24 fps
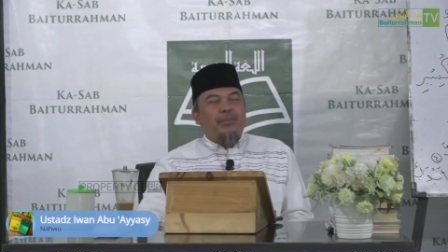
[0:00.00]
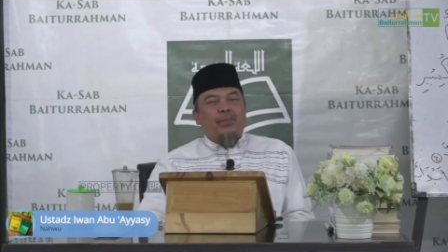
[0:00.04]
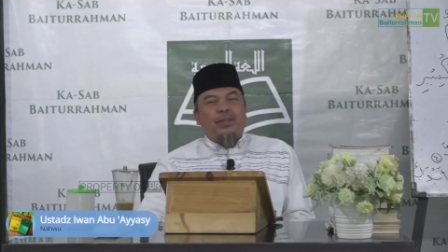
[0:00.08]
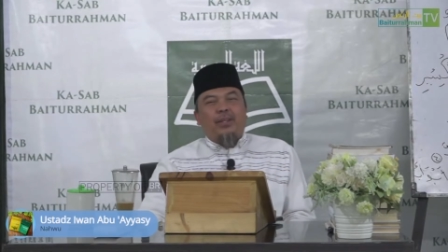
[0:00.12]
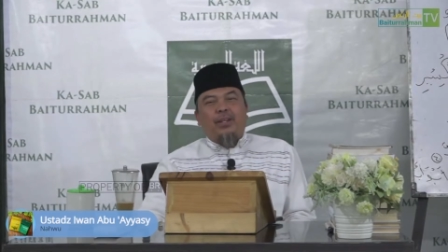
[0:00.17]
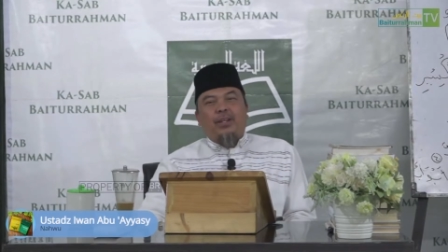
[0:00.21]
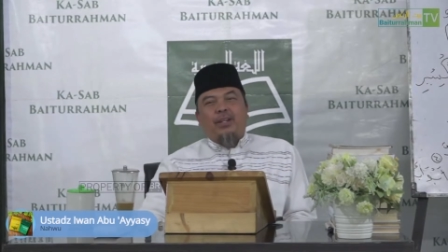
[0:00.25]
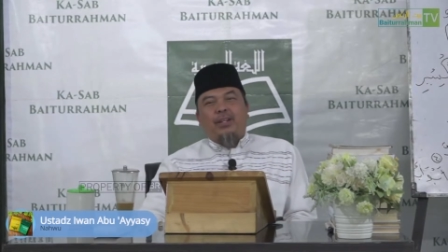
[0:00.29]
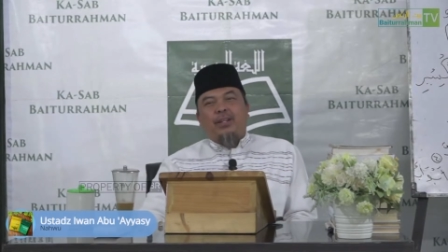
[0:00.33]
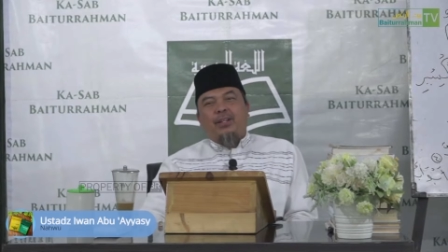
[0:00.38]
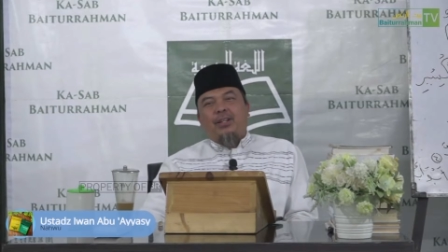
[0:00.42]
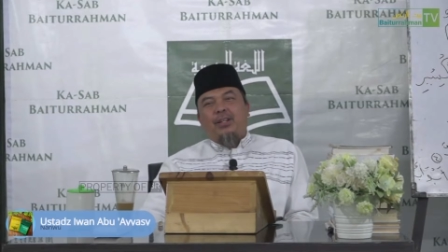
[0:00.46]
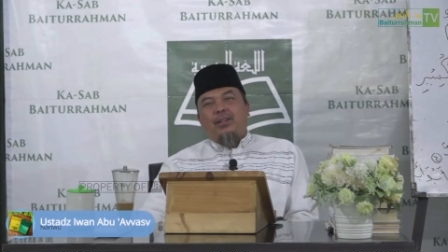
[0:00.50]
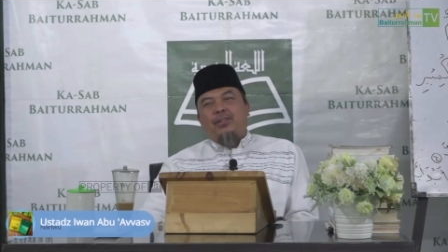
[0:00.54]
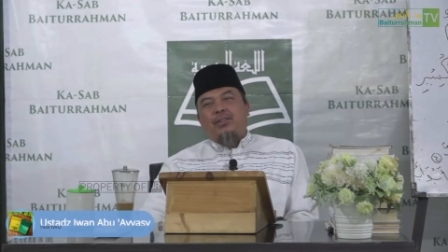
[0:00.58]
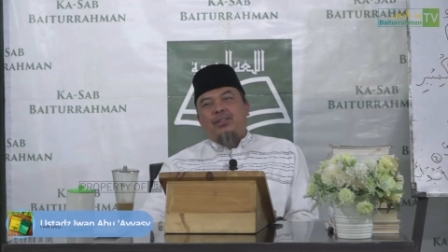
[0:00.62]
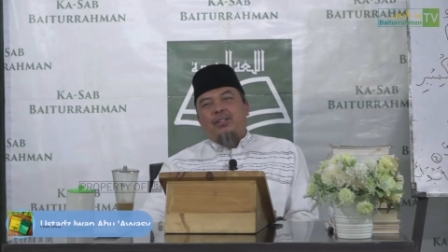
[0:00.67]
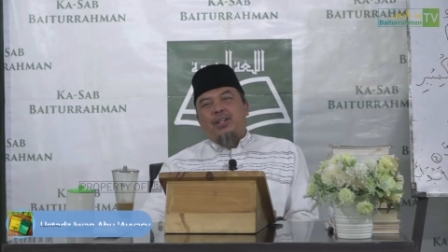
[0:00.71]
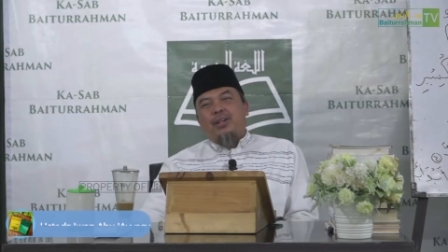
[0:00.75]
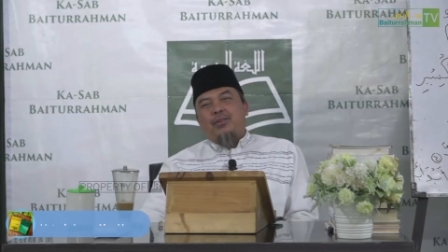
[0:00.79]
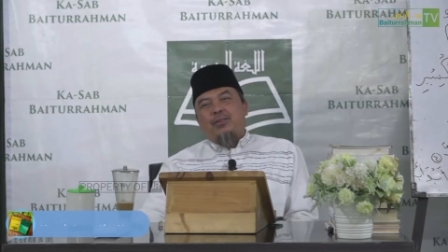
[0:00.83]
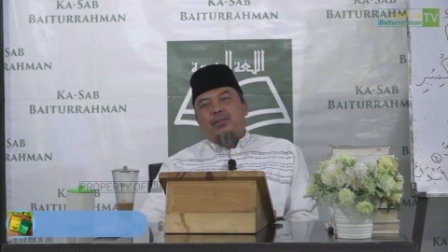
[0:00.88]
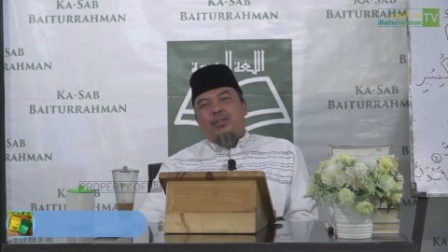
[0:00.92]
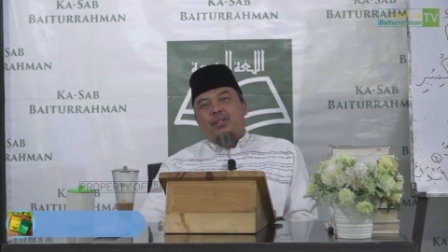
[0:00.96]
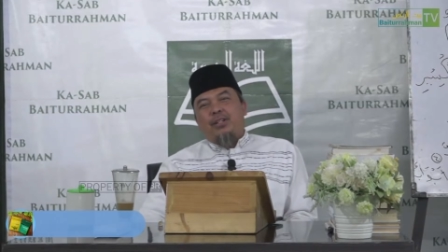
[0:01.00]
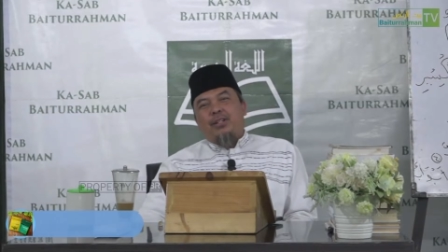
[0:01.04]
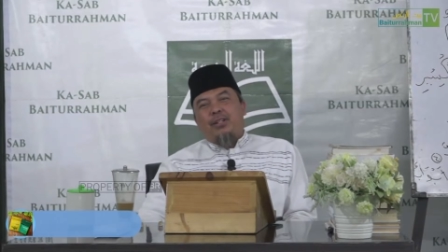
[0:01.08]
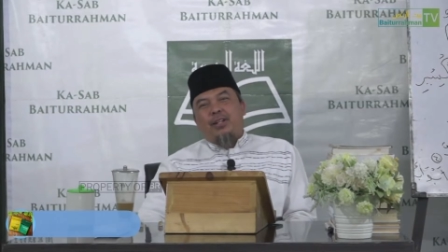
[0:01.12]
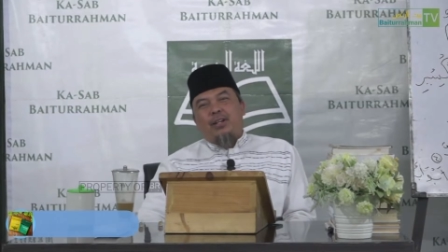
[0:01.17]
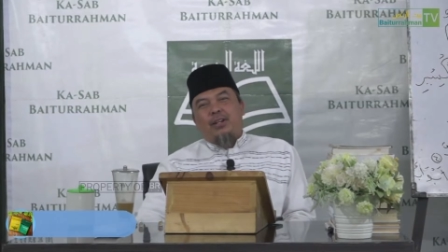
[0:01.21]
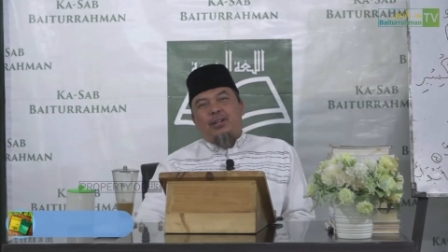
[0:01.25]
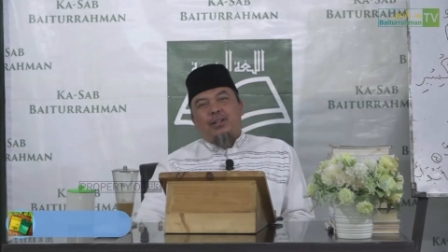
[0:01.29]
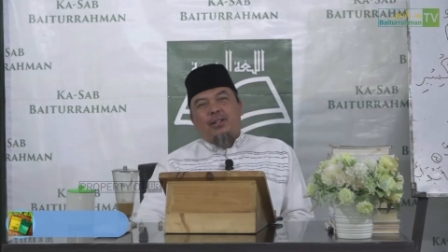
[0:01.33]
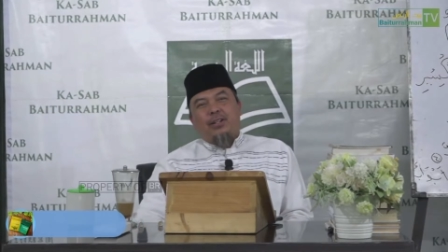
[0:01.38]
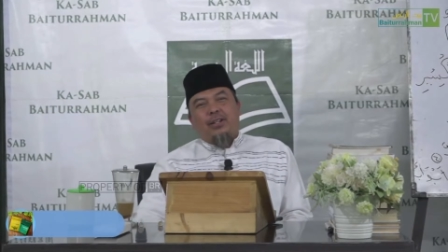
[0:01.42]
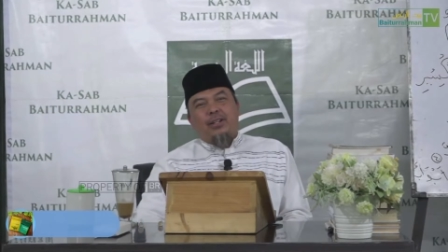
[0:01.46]
Jadi kita harus tahu
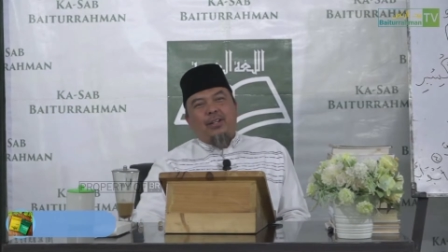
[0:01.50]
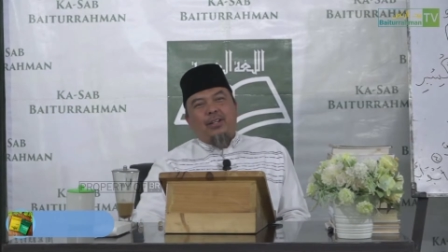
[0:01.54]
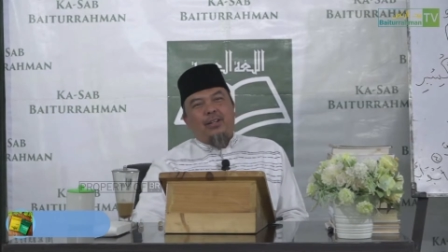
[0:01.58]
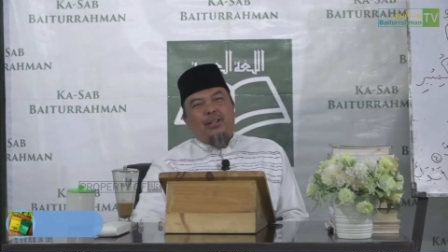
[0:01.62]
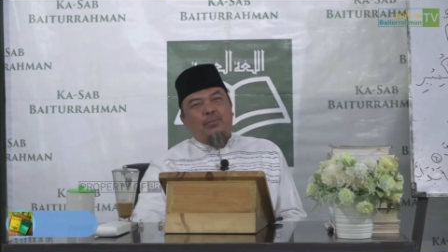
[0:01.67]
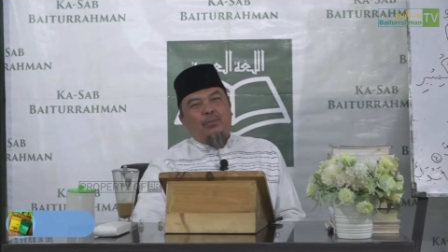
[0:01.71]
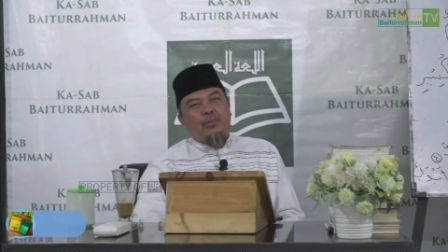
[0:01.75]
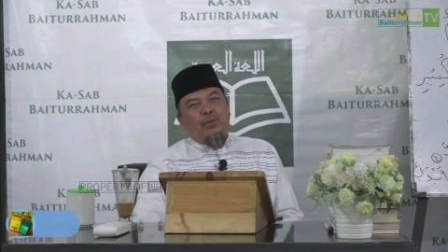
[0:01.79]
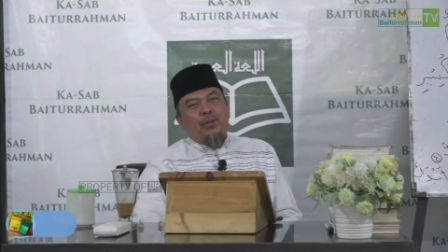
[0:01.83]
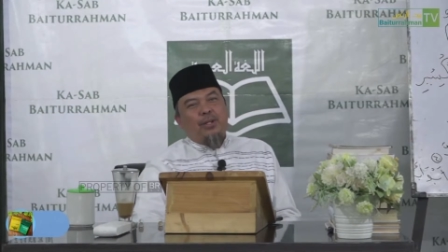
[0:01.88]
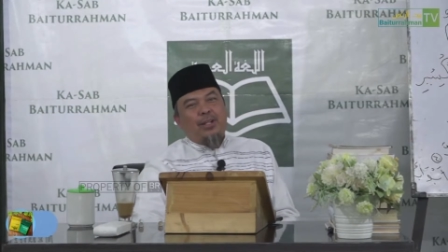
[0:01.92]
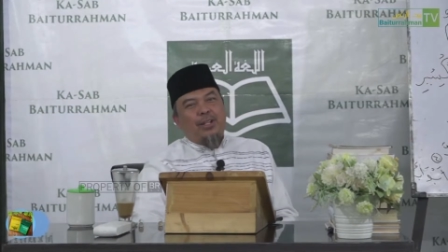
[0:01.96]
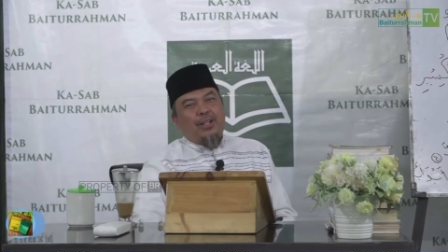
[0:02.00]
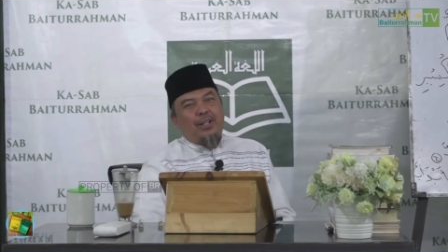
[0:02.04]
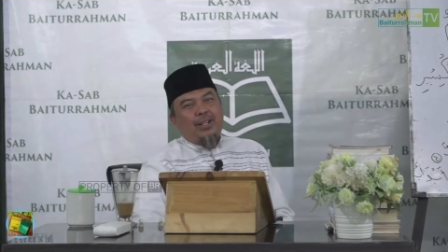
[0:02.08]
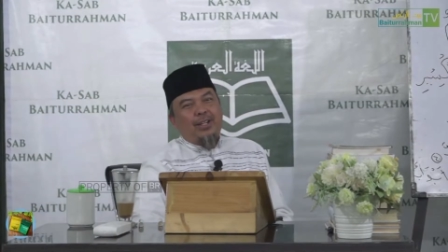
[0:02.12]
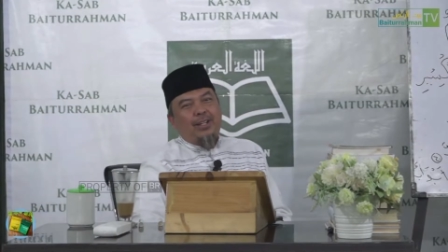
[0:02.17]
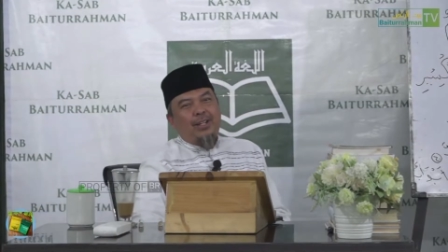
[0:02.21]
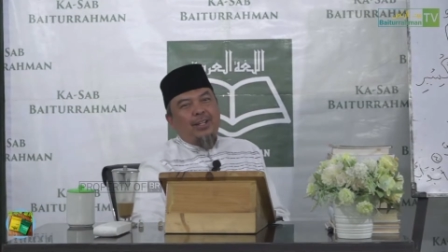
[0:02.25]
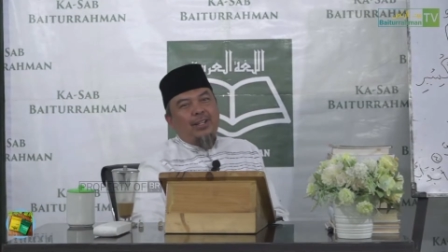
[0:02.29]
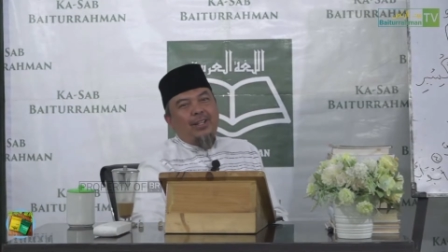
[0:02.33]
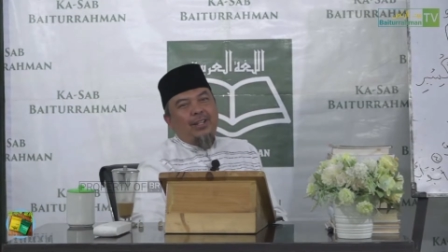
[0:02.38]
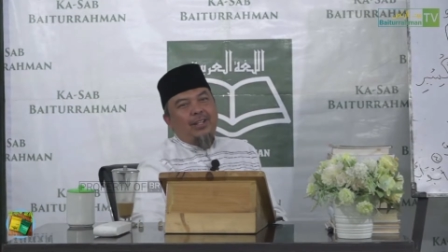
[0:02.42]
tentang ilmu ini ya.